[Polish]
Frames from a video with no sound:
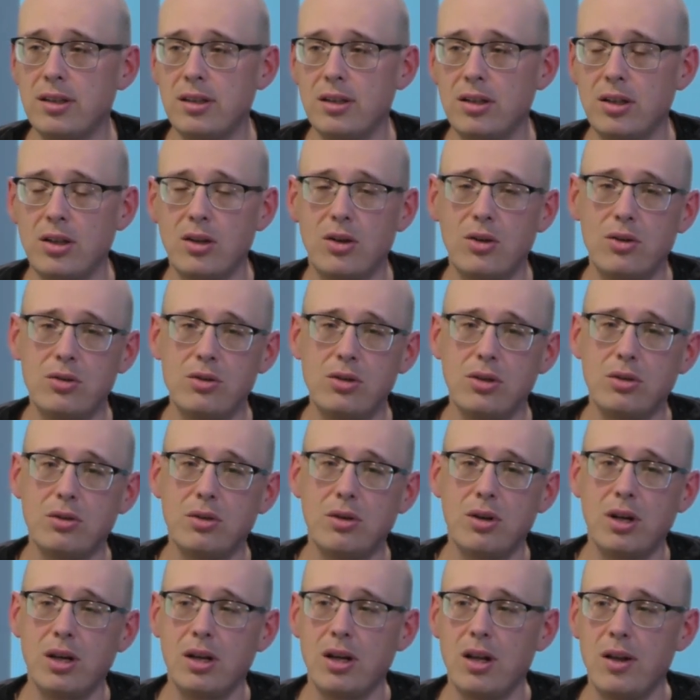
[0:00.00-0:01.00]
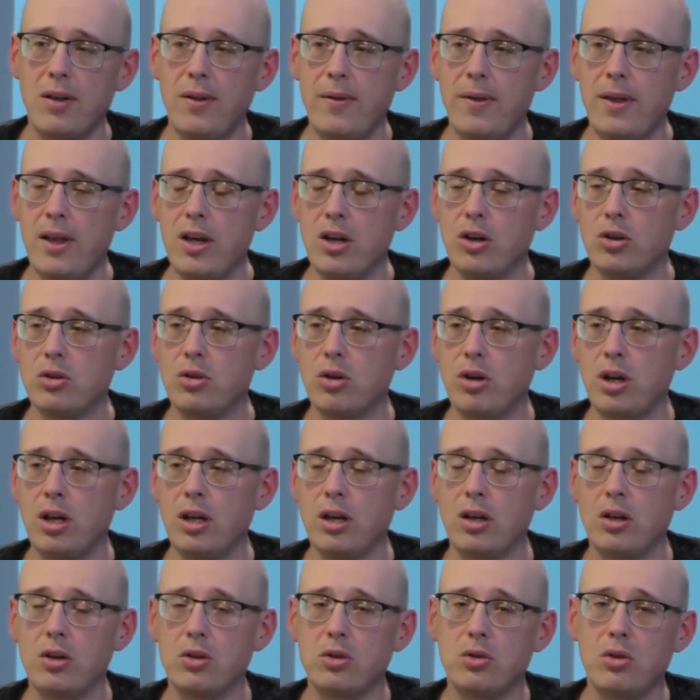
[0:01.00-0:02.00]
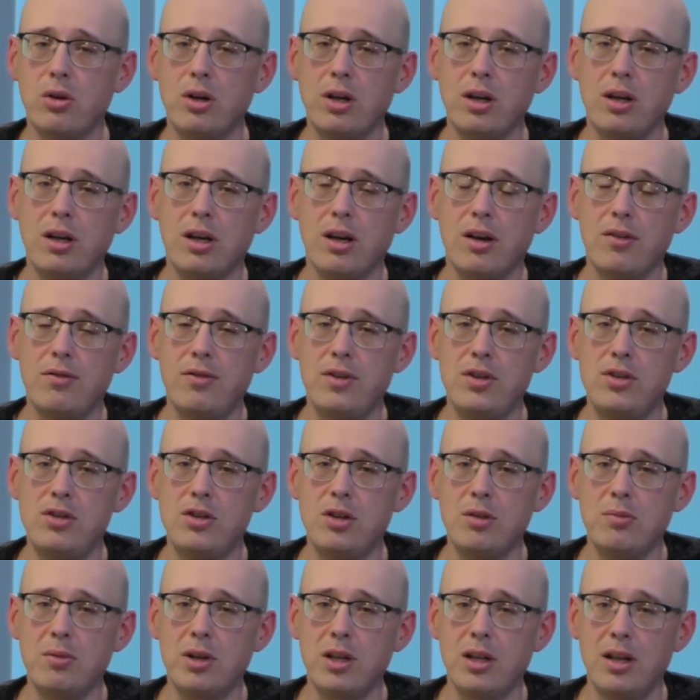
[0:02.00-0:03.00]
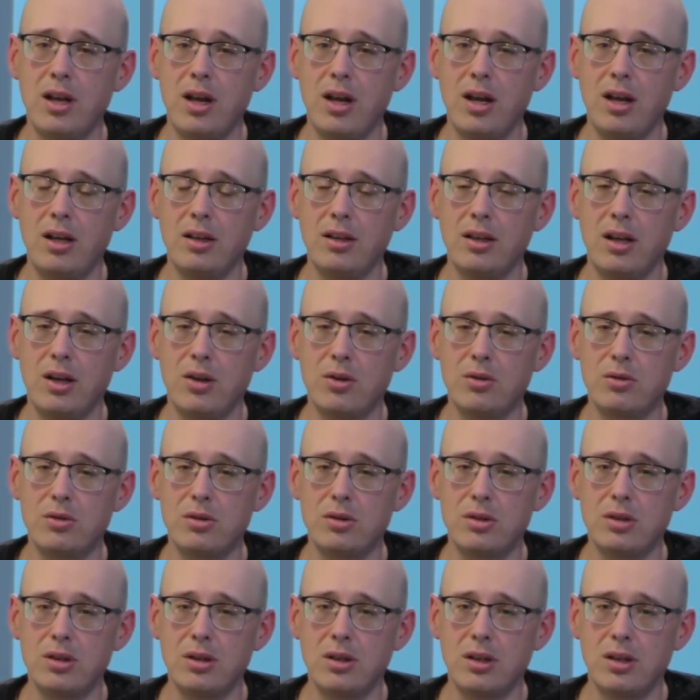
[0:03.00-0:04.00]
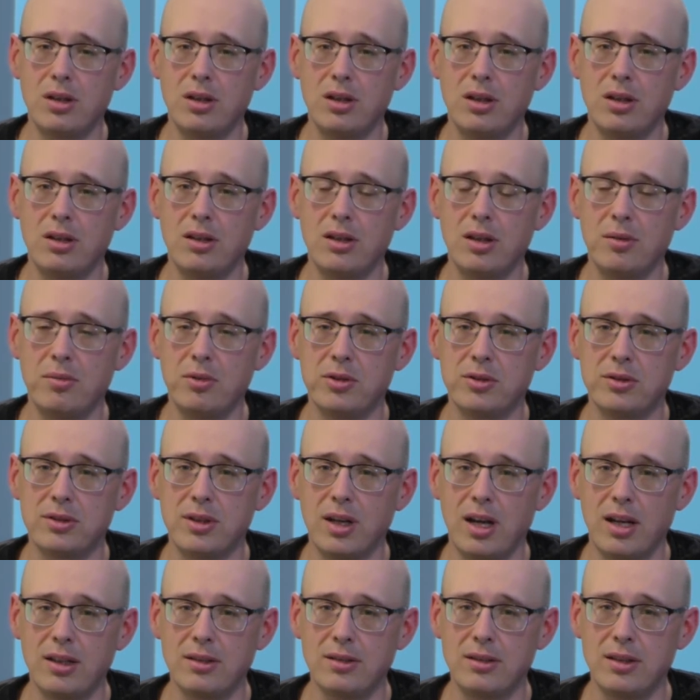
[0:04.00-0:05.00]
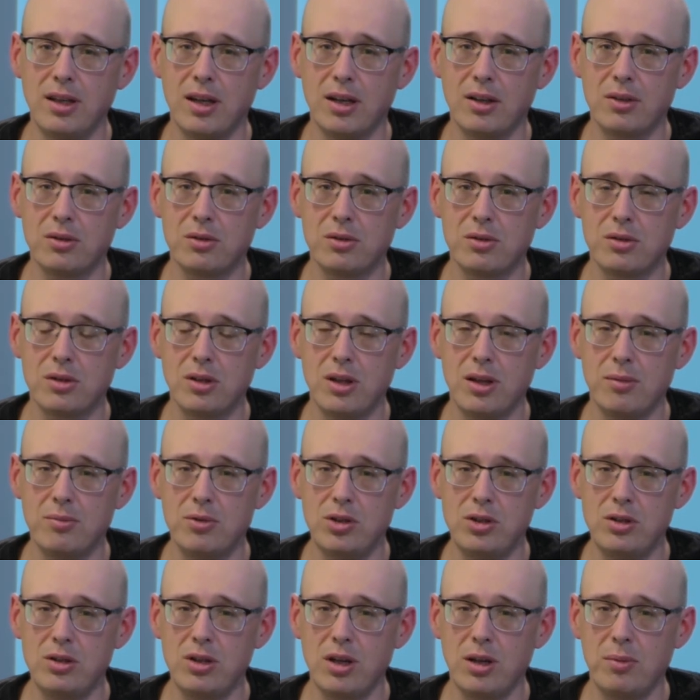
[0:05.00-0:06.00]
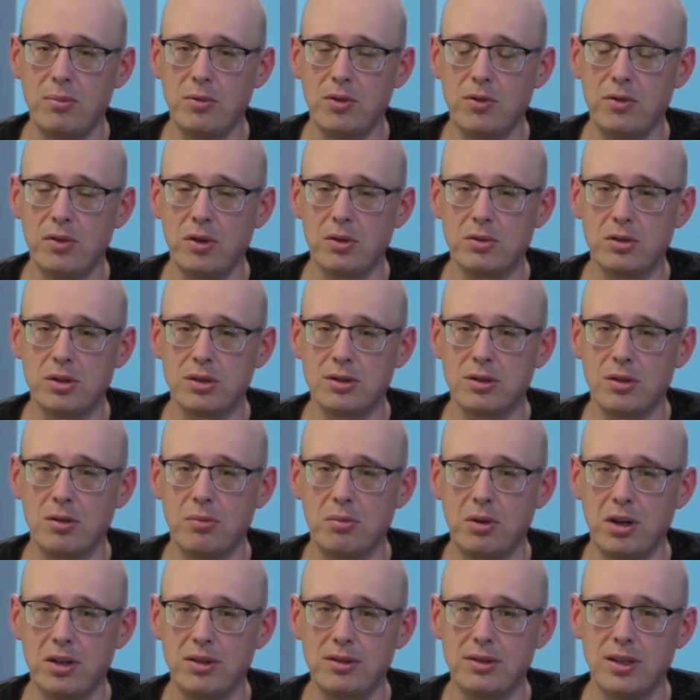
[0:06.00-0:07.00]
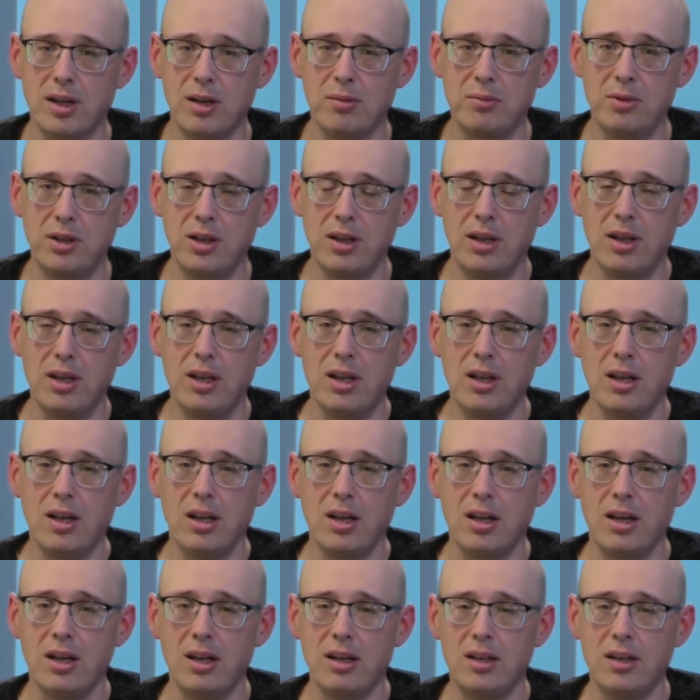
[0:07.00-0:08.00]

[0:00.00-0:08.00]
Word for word: tych ludzi, IPN których, których, których widzimy na, na różnych e, demonstracjach, którzy nam dzisiaj mówią, że są obrońcami e,